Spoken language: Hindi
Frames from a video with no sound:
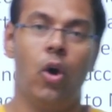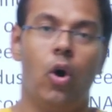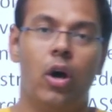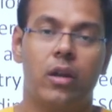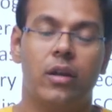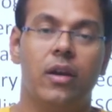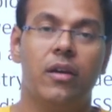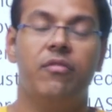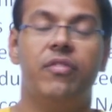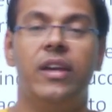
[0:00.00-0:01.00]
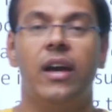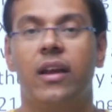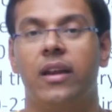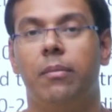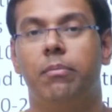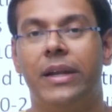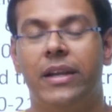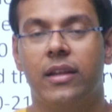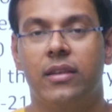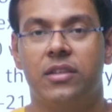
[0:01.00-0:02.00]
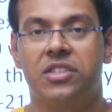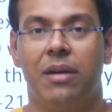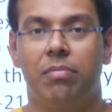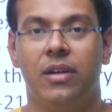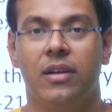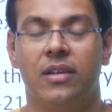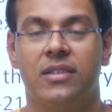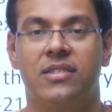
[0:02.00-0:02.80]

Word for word: और वी आर कंप्लीटिंग द चैप्टर